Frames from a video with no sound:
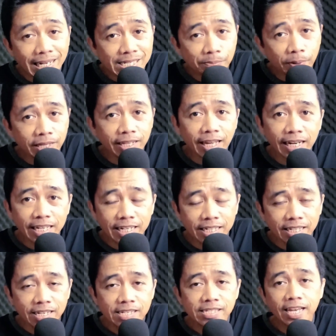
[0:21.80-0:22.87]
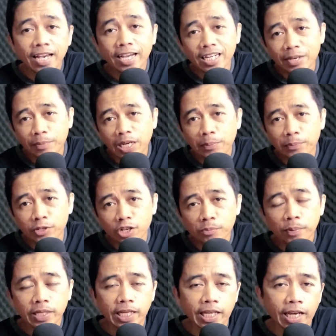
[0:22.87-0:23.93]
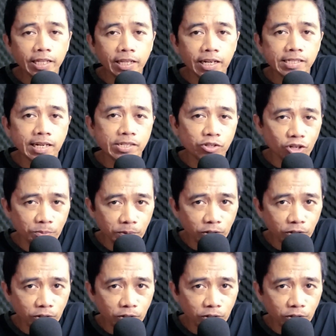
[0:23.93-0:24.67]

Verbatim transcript: kesempatan kali ini, saya akan kembali menjawab pertanyaan dari salah seorang